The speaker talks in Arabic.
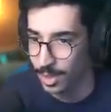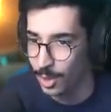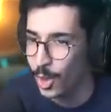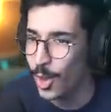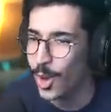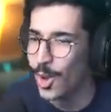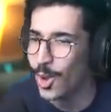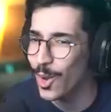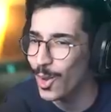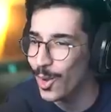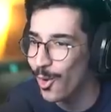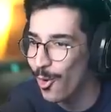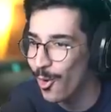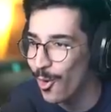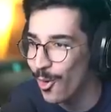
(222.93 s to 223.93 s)

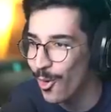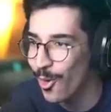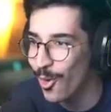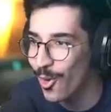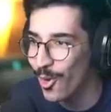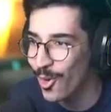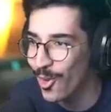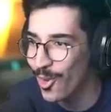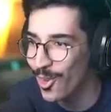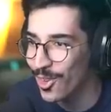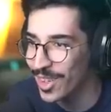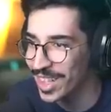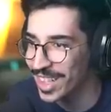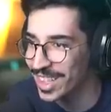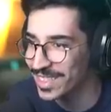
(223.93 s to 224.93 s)
الله
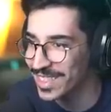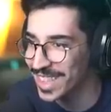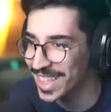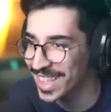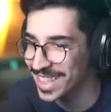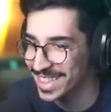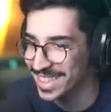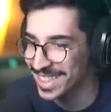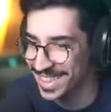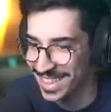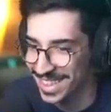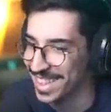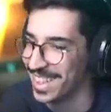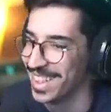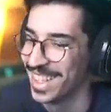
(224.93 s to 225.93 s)
جريد باس
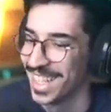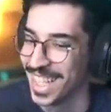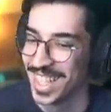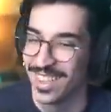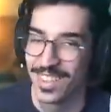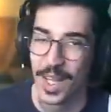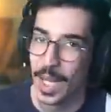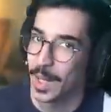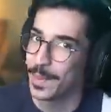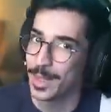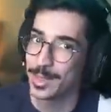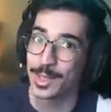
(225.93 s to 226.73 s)
والله ما